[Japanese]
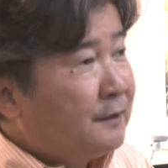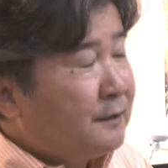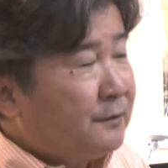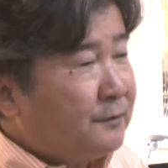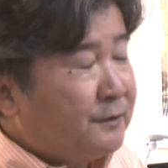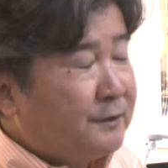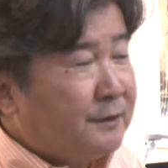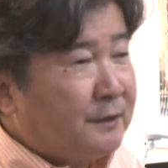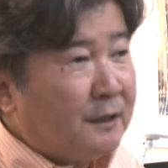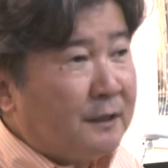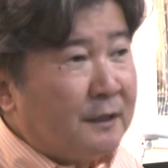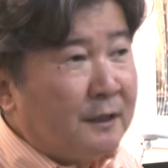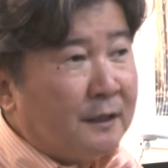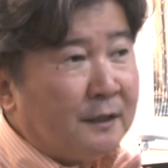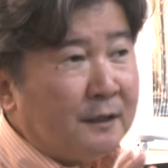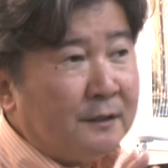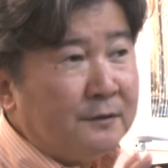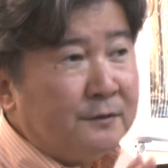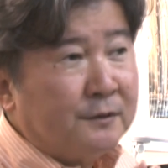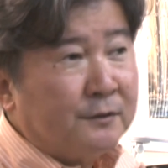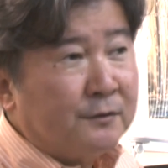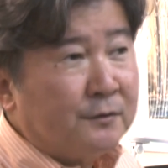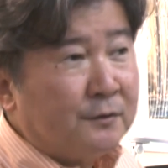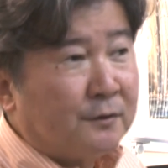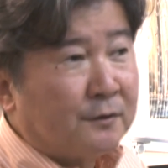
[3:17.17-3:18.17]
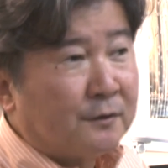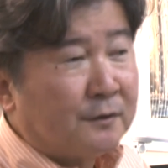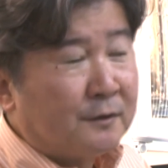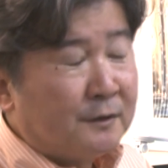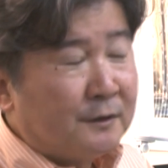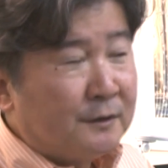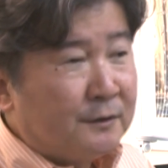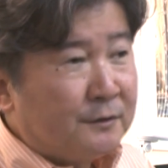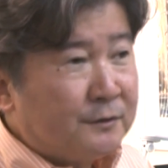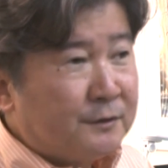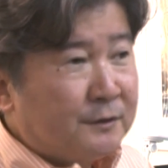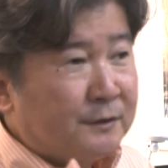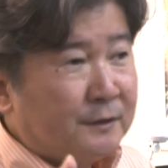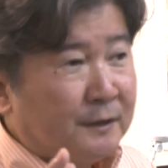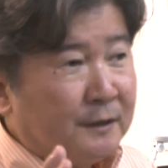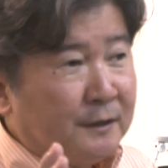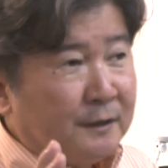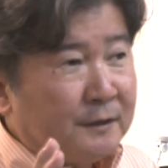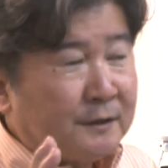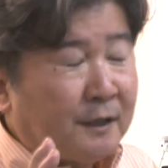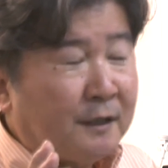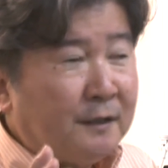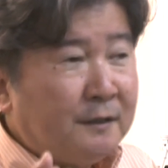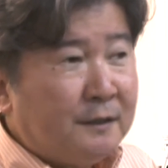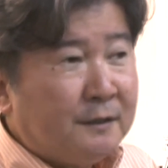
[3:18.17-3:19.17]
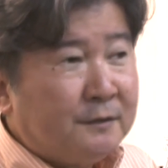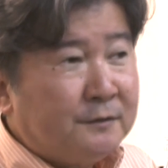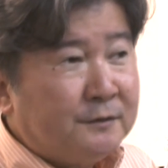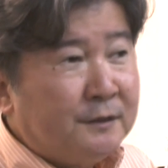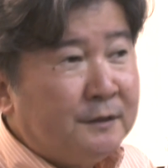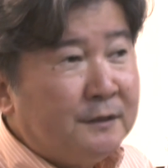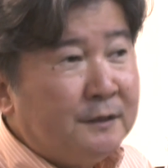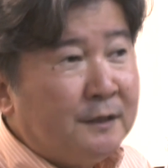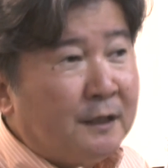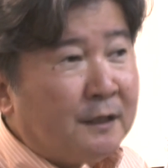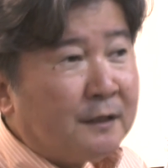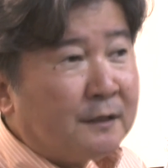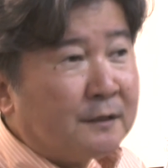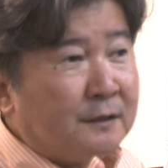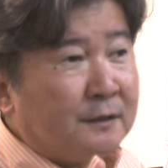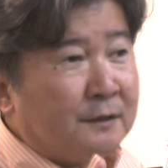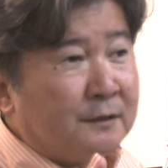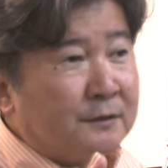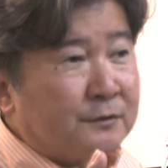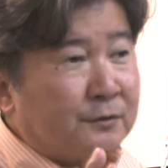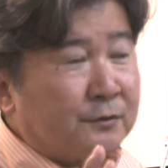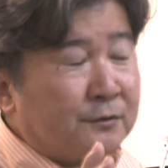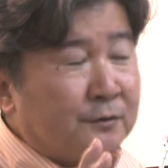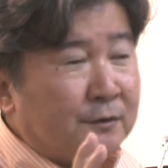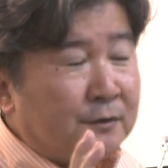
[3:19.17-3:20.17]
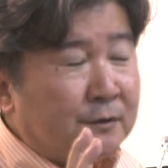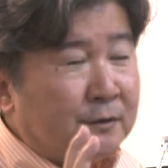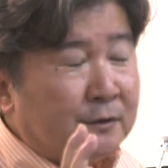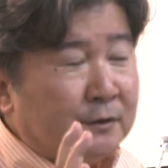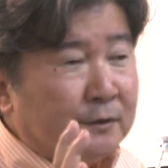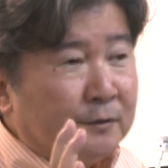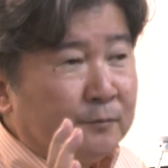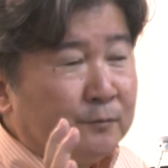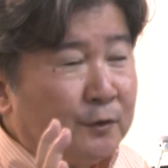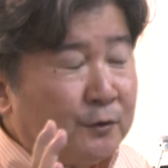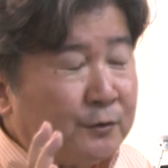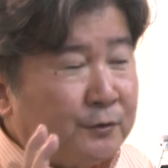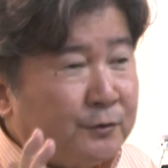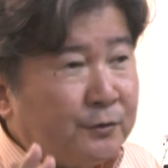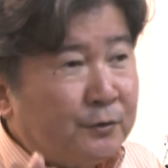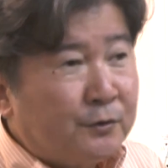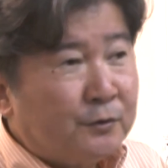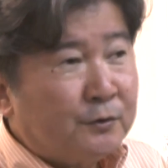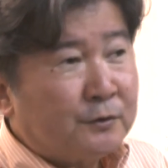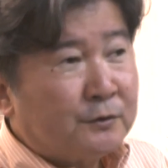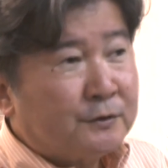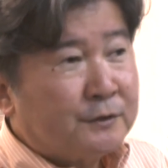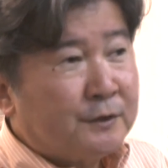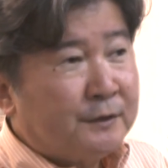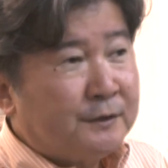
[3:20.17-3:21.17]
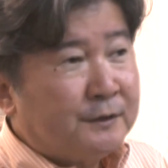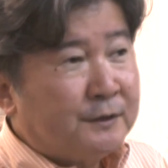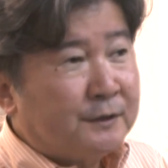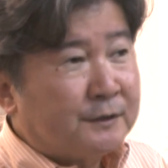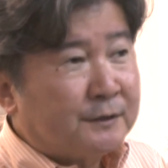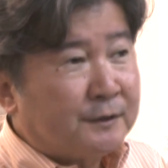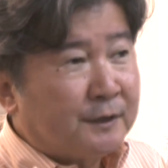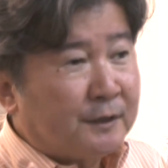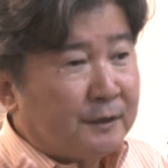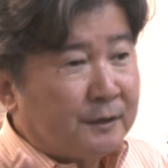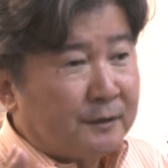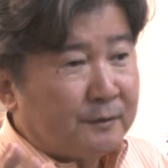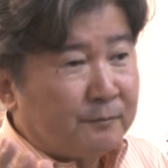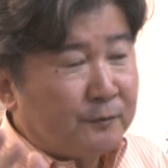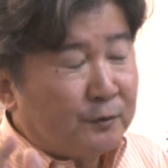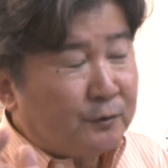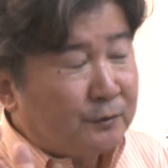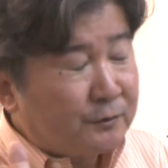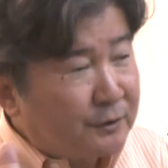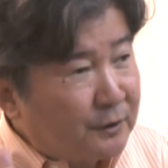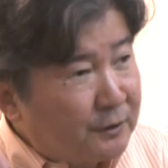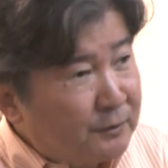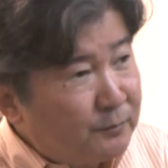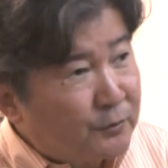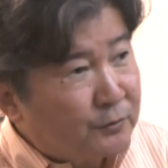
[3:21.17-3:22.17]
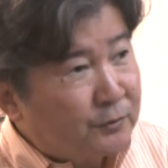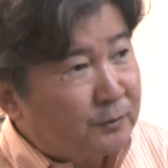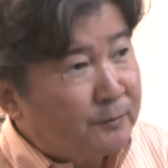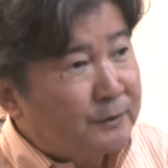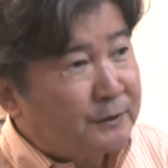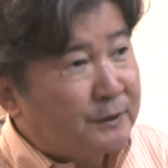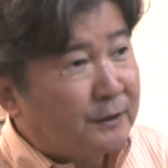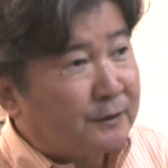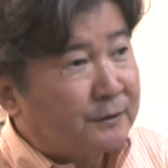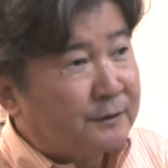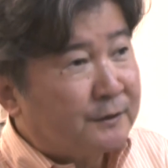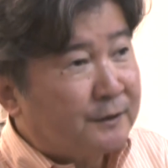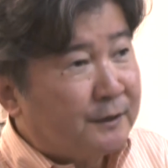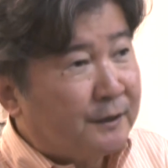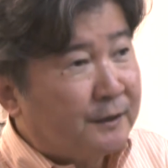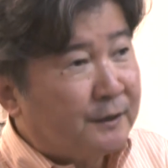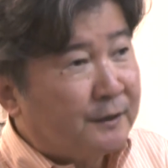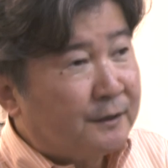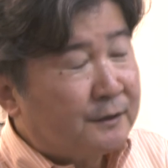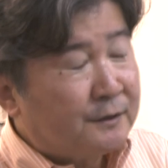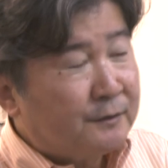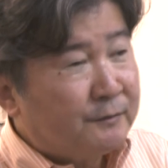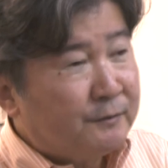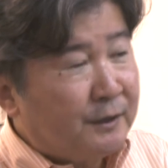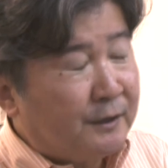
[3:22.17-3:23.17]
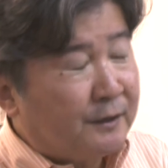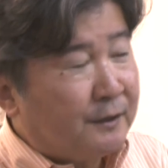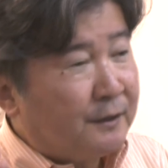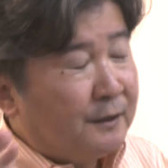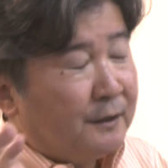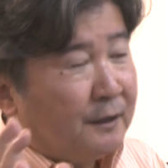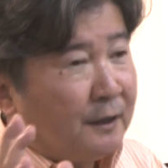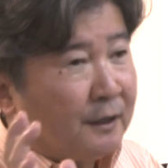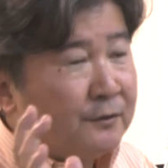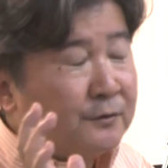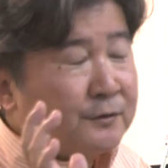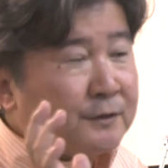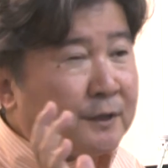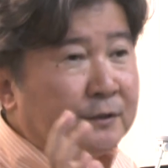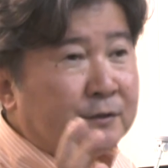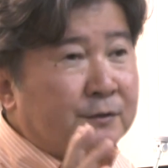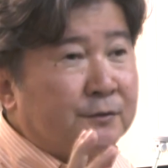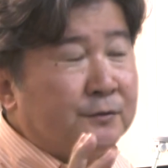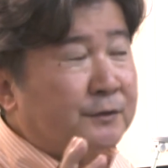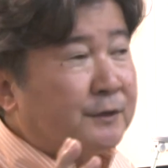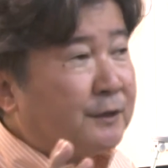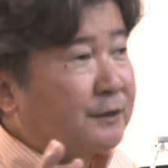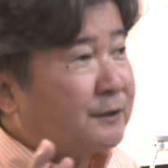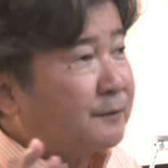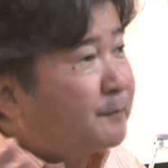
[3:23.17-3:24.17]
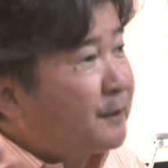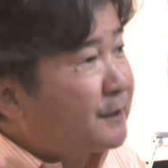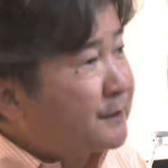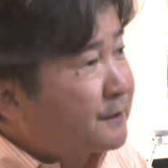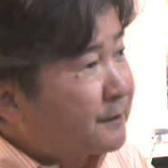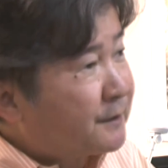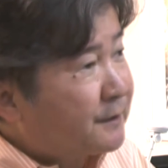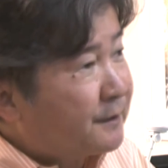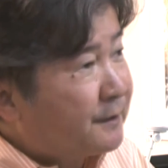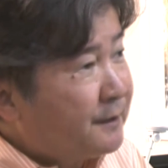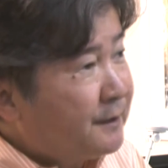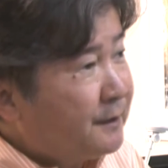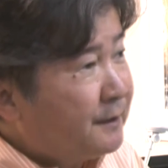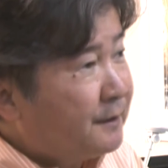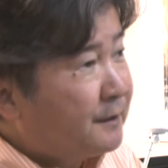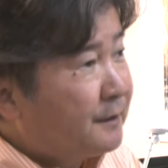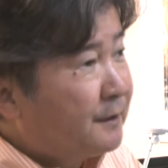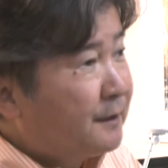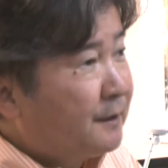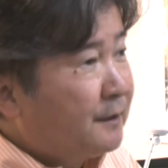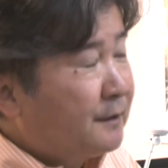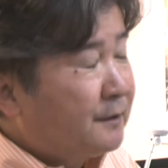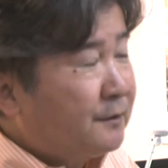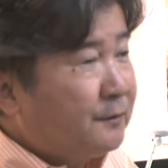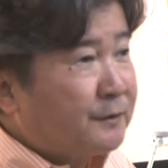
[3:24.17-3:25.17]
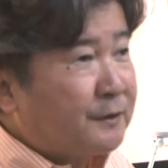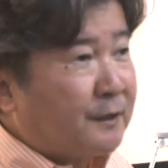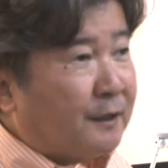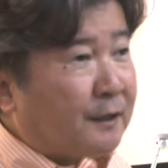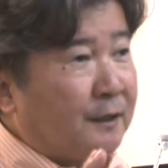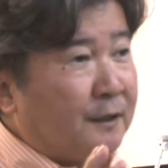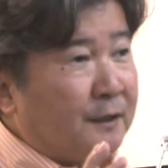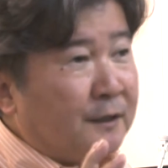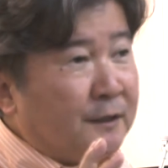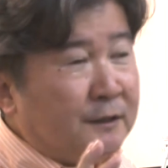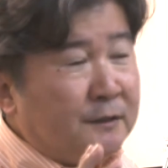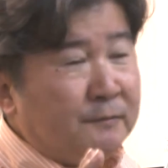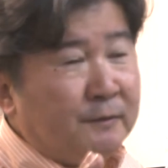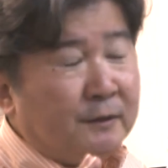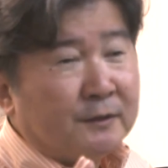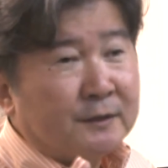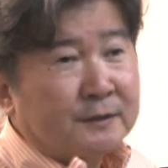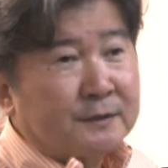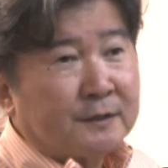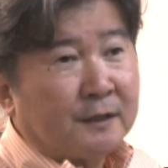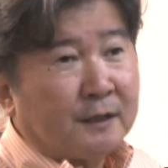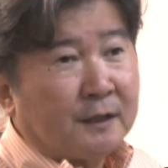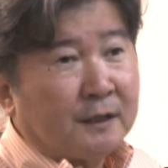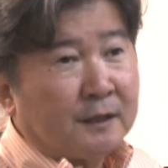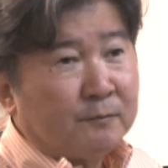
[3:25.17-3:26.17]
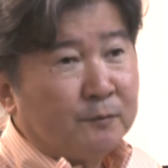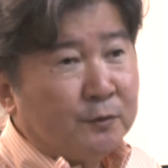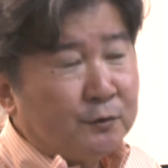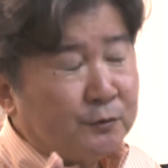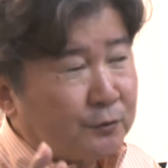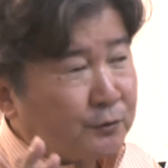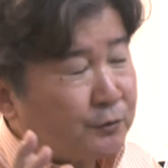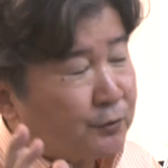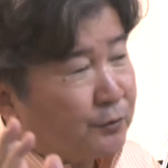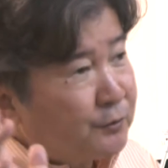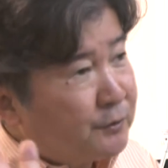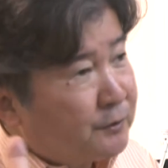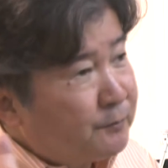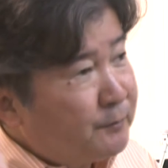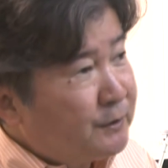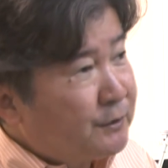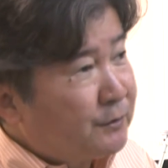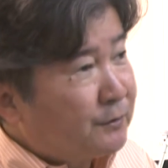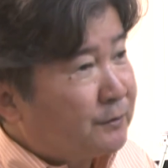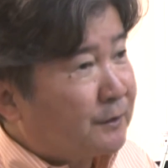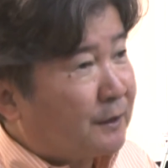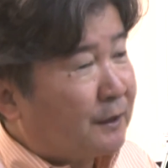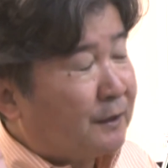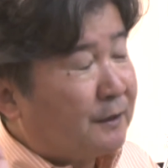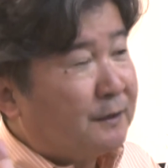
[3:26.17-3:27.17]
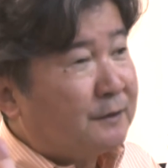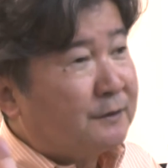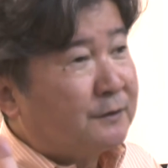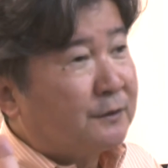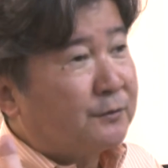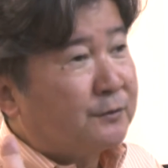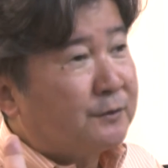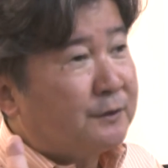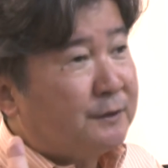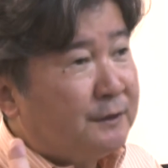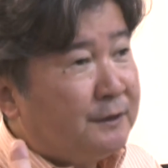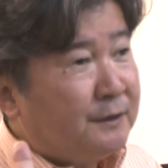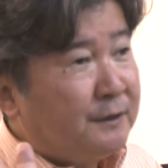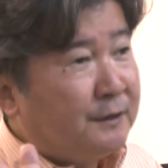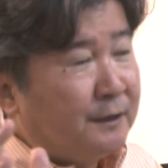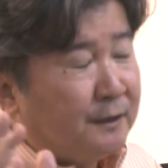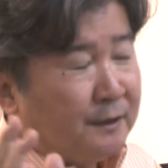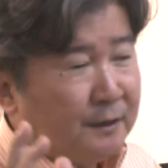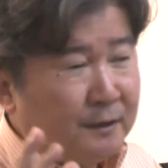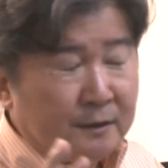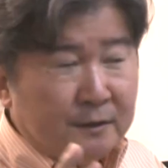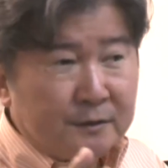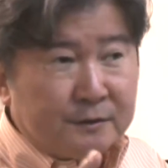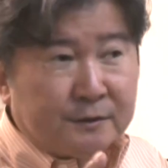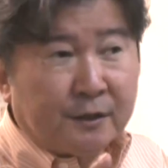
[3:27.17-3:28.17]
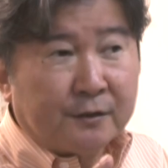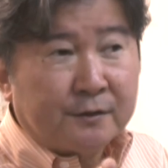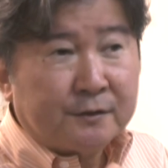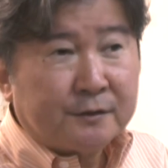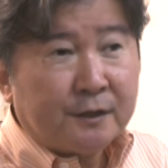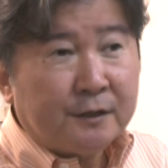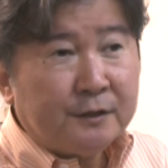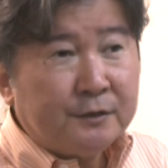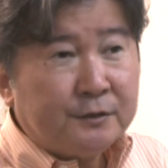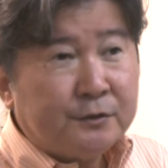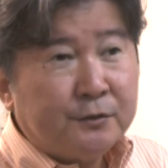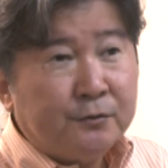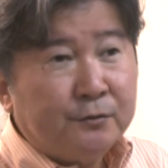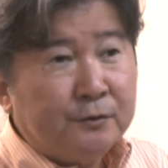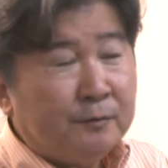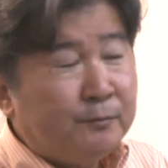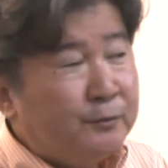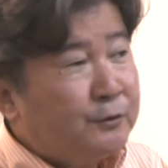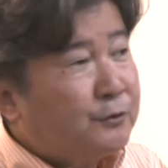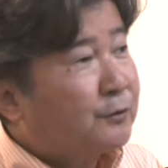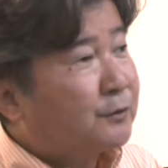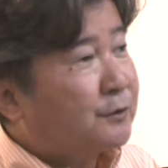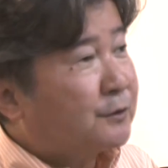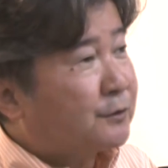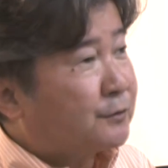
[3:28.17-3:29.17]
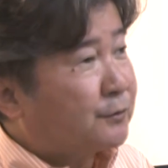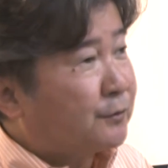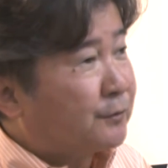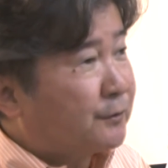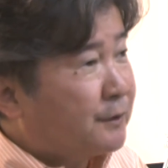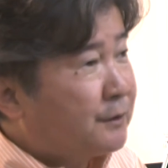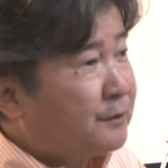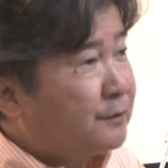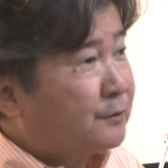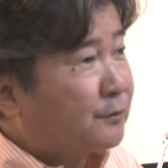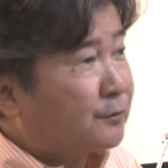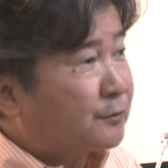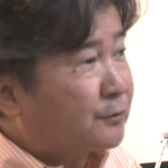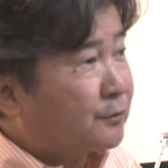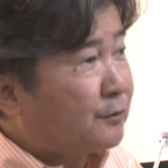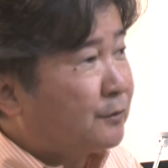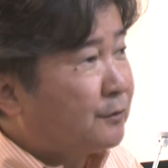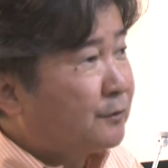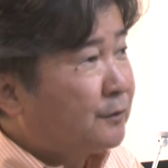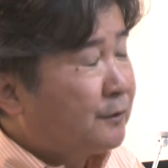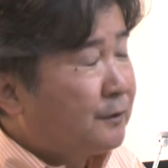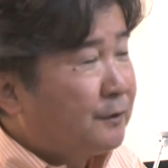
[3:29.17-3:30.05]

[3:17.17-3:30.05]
で時間がかかるけど要するに短絡的なその目標設定して目的求めちゃって、ね、あの最初のうちは失敗しちゃったねでもさ今はさもっと長期ビジョンで考えた時に絶対必要な部署ですよねってこと